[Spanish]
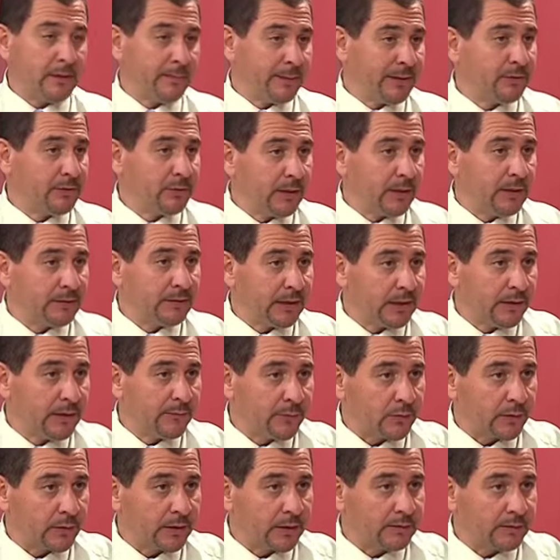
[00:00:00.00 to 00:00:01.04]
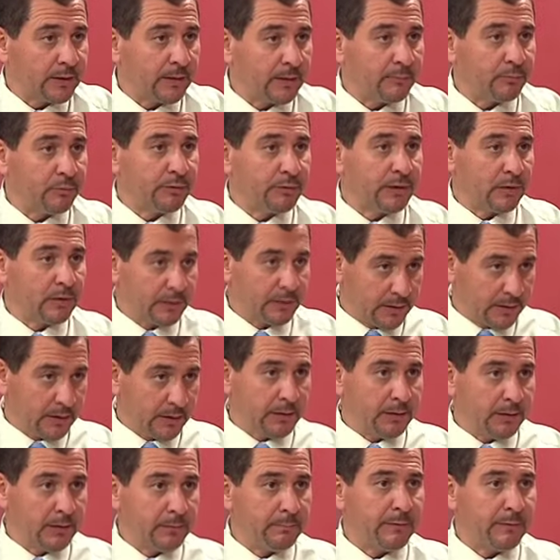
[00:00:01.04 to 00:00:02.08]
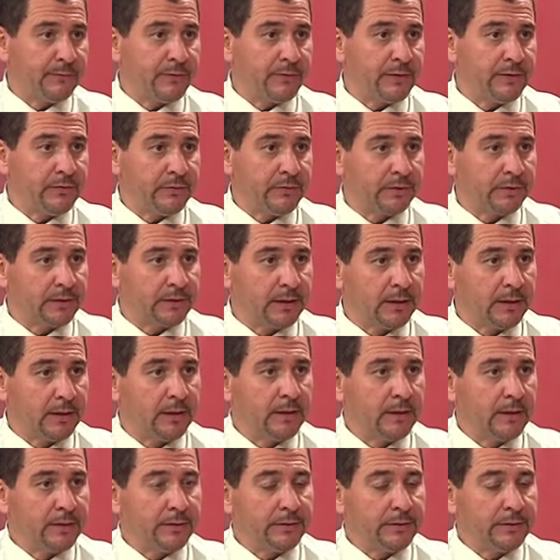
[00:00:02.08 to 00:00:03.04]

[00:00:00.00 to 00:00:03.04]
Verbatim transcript: llamando al teléfono que está apuntado en el perfil de nuestra,